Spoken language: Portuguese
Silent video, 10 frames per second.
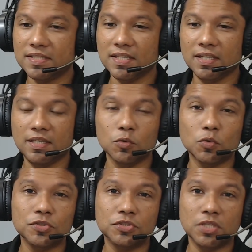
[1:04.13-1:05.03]
que
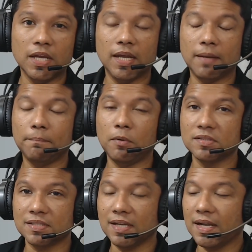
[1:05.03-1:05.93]
hoje era a posse
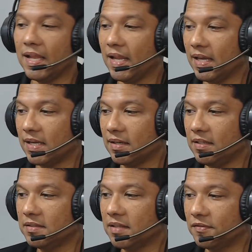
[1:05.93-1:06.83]
da galera,
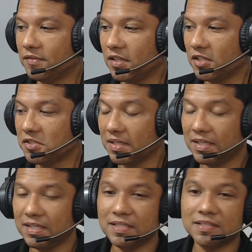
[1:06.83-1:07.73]
quinta-feira, dia
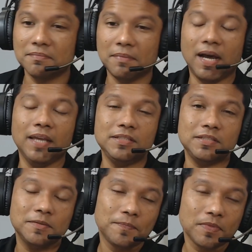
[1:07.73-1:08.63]
15, mas
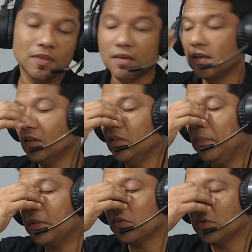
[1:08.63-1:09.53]
eu nem me
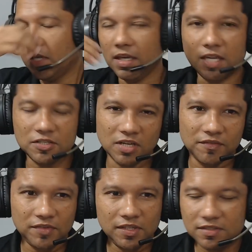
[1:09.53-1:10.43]
toquei que é dia
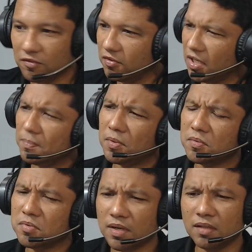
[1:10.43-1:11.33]
20, eu fiquei
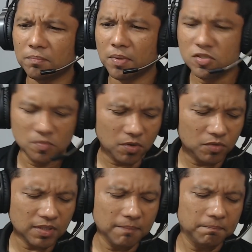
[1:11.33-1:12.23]
procurando, perdi um mau
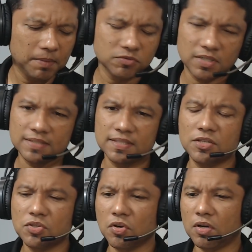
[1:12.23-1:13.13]
tempão, já é
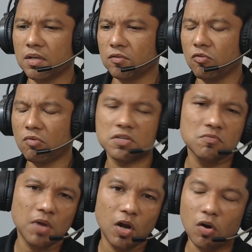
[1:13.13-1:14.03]
7 horas, estou quase
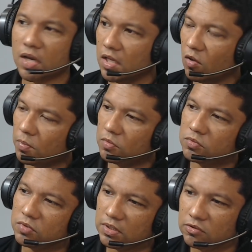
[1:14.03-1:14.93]
uma hora e eu
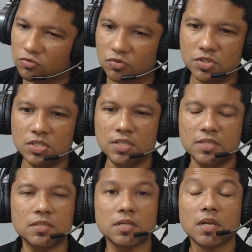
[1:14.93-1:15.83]
procurando
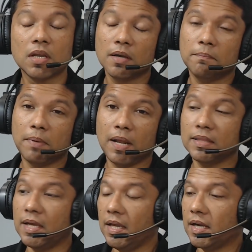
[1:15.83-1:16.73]
notícias para
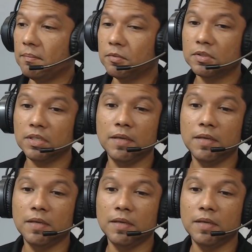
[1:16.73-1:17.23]
dar e acabou que